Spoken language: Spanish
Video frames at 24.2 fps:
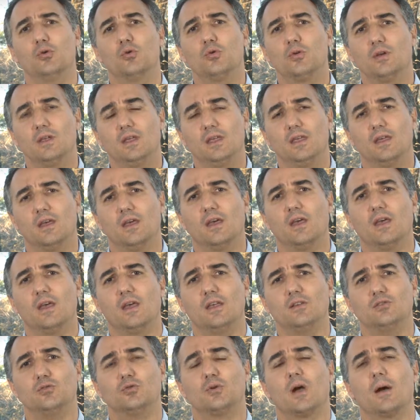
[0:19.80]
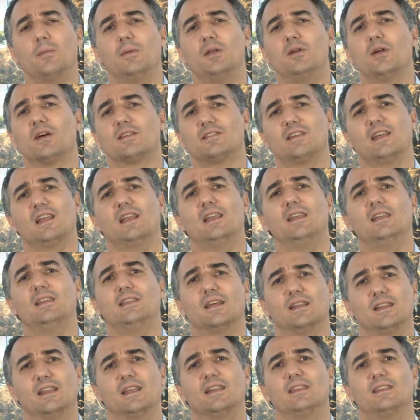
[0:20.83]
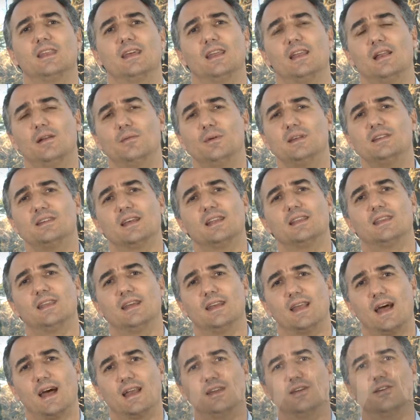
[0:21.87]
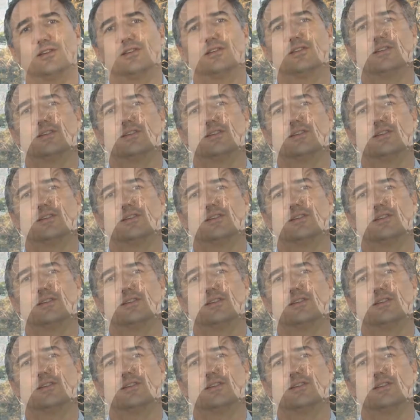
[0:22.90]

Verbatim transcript: Lungui en su camino a ser el intendente del Bicentenario.